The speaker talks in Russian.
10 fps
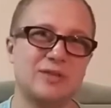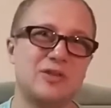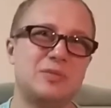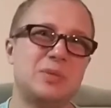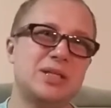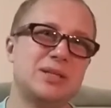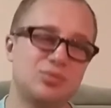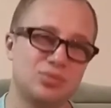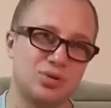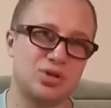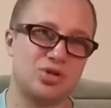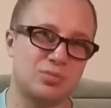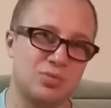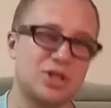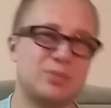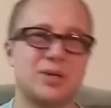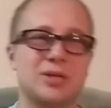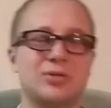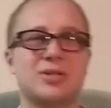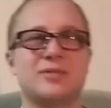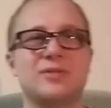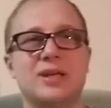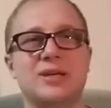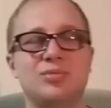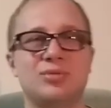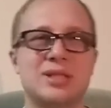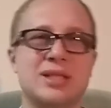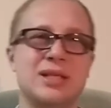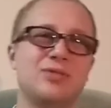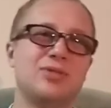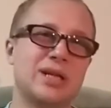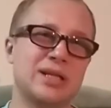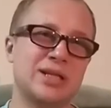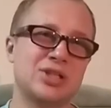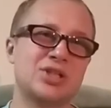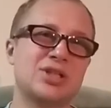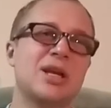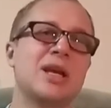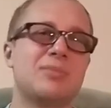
ведь впереди будут еще больше прогнозов на Бундеслигу и, конечно же,